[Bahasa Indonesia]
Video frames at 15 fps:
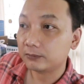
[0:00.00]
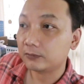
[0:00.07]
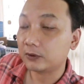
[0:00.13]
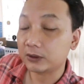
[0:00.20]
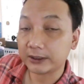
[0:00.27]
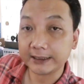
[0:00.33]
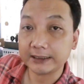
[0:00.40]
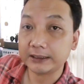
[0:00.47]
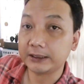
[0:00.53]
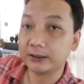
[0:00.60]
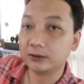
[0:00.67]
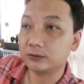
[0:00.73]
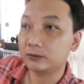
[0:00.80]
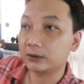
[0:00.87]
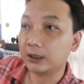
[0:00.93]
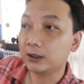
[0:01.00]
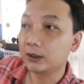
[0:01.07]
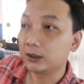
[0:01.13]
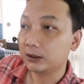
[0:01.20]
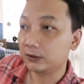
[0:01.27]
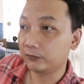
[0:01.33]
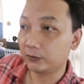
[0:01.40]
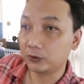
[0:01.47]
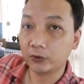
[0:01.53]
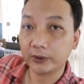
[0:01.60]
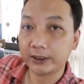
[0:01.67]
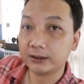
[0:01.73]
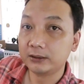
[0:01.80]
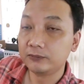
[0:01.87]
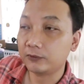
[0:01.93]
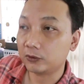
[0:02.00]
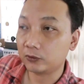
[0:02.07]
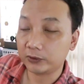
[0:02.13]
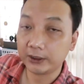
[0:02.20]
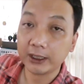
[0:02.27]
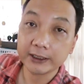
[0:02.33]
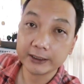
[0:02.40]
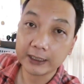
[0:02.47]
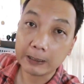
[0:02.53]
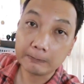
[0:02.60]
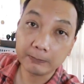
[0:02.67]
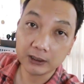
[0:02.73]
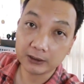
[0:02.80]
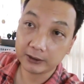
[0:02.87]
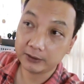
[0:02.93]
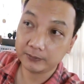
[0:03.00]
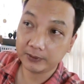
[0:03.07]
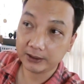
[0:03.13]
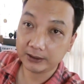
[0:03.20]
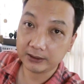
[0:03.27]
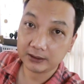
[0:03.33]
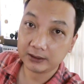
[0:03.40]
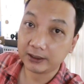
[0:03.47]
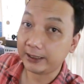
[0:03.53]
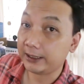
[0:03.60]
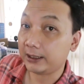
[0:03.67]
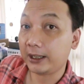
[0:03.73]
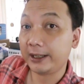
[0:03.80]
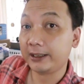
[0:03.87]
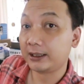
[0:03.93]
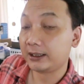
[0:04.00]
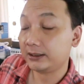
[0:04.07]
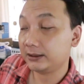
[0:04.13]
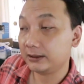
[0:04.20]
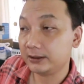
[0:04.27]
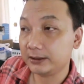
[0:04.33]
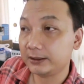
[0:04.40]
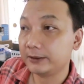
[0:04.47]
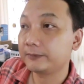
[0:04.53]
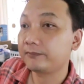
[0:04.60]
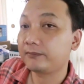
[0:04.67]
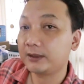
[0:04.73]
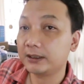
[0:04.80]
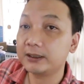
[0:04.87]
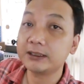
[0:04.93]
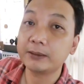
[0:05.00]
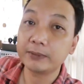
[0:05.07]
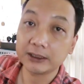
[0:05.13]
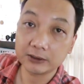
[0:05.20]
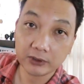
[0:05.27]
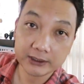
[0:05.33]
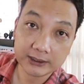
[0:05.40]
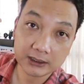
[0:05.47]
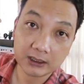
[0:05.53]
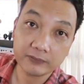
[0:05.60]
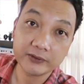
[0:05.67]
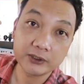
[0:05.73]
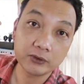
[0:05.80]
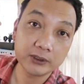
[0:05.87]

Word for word: motretnya itu udah difotoin fotonya nggak diambil nggak dibayar nggak eh, enak kan jadinya jadi saya beritahu aja dalam video